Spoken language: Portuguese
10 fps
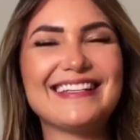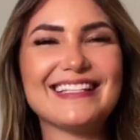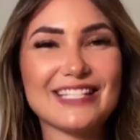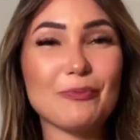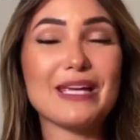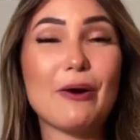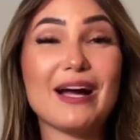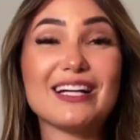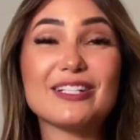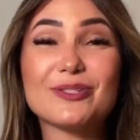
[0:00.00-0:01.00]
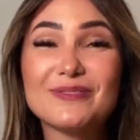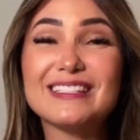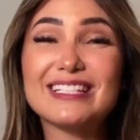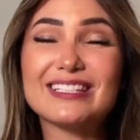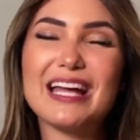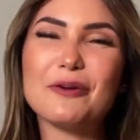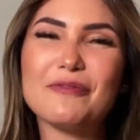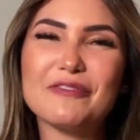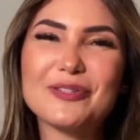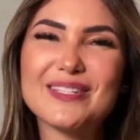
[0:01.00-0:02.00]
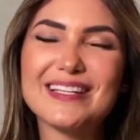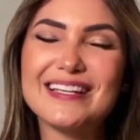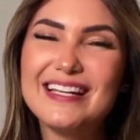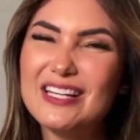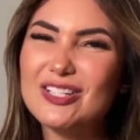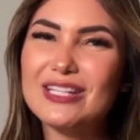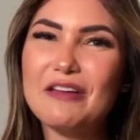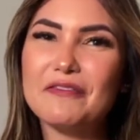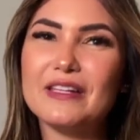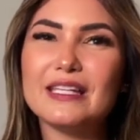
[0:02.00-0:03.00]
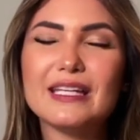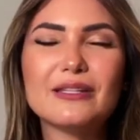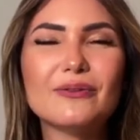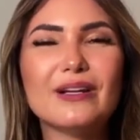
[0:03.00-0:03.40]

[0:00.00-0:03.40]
E São Miguel Arcanjo está aí com você te defendendo,